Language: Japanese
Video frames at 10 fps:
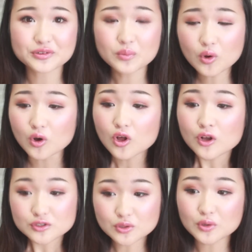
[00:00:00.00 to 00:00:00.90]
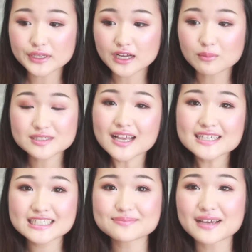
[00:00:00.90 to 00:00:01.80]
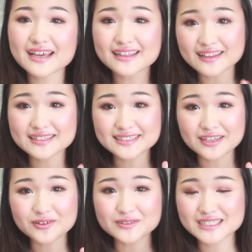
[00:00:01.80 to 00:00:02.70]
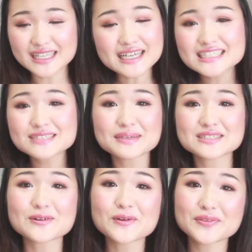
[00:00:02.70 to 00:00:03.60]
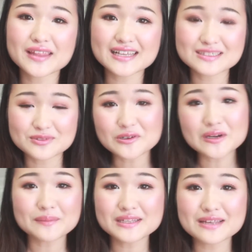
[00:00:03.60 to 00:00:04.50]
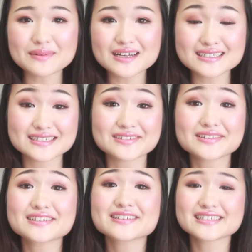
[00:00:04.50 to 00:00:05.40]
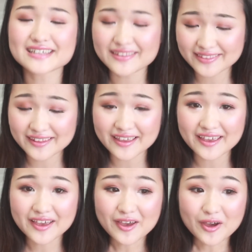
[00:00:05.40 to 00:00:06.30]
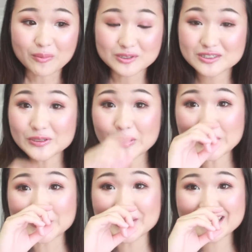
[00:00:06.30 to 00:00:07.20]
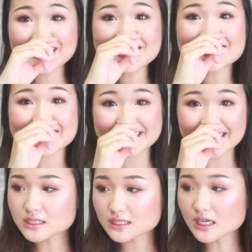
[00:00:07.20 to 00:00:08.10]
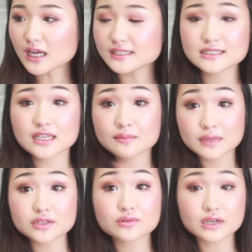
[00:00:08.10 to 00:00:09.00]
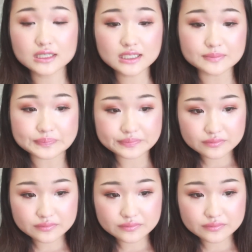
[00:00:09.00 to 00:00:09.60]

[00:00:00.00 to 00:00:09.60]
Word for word: ども、そう、なんかもう3姉妹なんですけど、うち3姉妹揃っていつも動画見てますって言ってくださって、もうすごいびっくりして、私が1年前とかに